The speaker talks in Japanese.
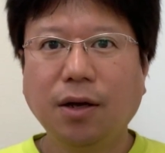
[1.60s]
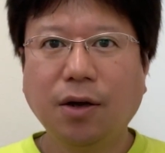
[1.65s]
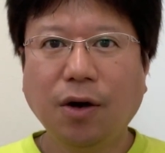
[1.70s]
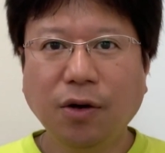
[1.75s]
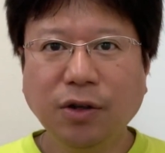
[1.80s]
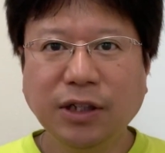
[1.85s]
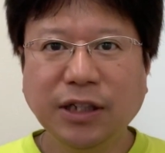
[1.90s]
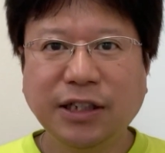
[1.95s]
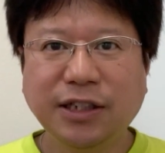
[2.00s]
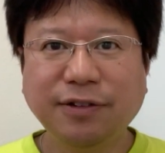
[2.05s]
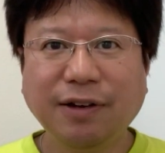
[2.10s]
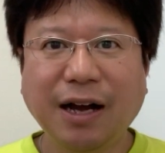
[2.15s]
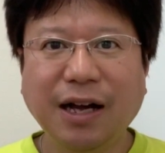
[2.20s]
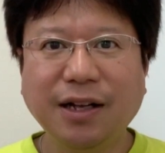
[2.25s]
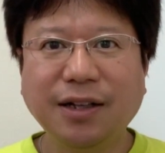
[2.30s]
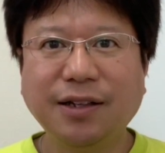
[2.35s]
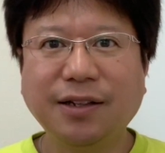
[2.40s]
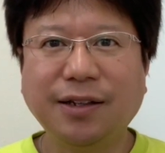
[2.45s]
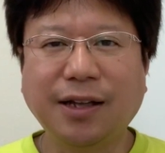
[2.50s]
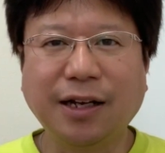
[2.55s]
こんにち
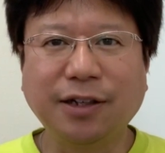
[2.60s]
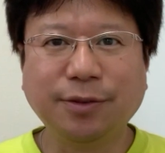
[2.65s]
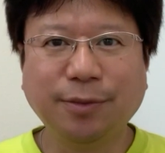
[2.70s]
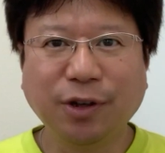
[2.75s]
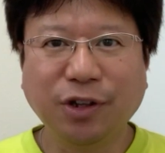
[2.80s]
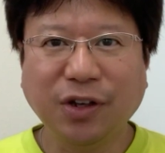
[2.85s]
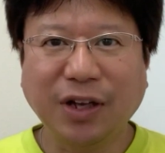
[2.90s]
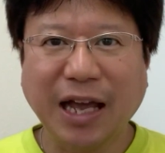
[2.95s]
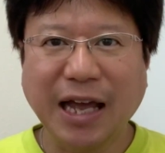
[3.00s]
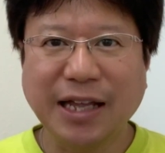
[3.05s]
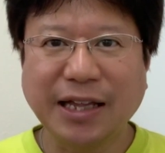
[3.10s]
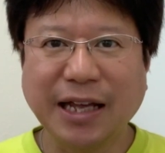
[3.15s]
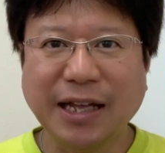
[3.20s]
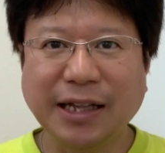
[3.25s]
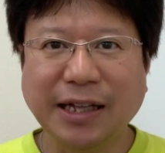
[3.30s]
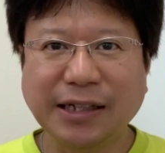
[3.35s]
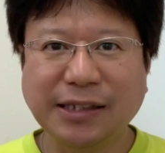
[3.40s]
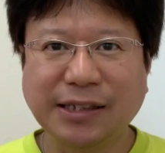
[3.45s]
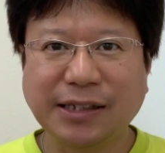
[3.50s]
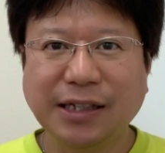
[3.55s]
は、南雲時計
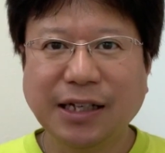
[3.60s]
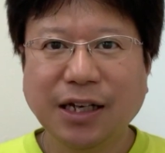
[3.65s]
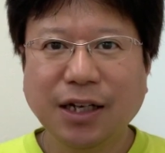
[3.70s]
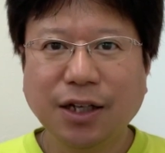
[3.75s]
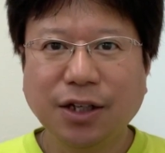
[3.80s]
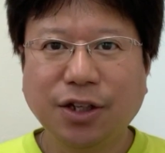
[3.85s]
店です。